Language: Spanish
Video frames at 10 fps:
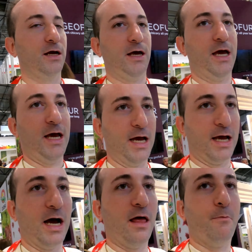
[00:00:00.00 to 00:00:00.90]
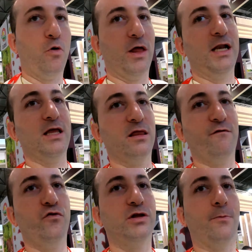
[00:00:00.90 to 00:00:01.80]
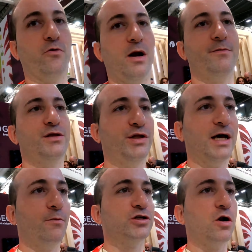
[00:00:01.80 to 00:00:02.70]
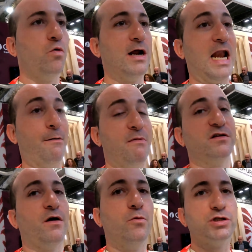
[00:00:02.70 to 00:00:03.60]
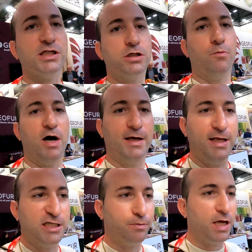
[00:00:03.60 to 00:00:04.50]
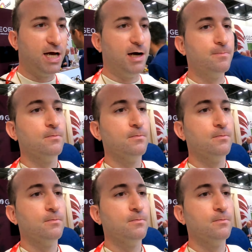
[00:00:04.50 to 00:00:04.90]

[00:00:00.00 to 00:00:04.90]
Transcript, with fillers: eh, cada modalidad de fruta probablemente tengamos algunas las más famosas, como aquí en España